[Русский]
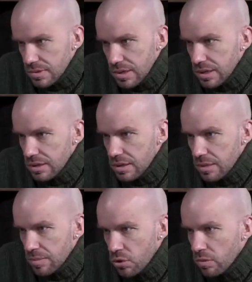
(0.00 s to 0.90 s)

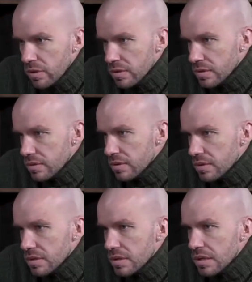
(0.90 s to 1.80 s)
какие, пробовал
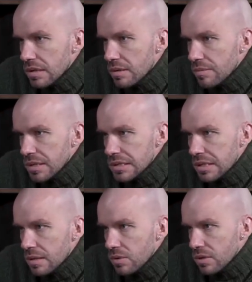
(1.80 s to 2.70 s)
э,
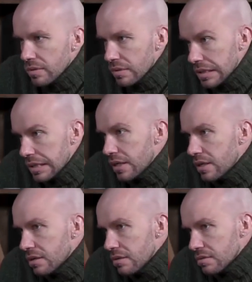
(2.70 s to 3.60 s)
место работы в
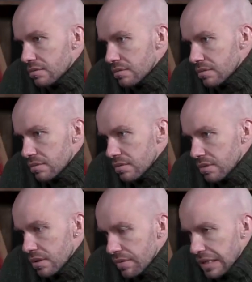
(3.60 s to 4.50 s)
Казани,
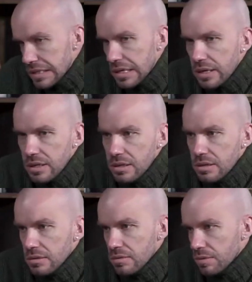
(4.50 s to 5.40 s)
не в
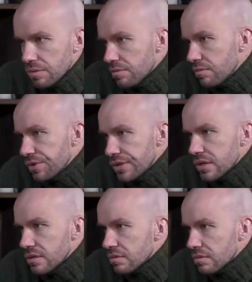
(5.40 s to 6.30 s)
Казани, в общем,
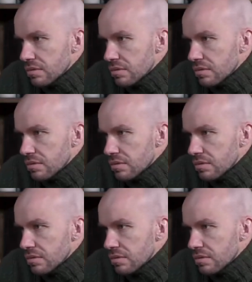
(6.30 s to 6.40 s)
везде.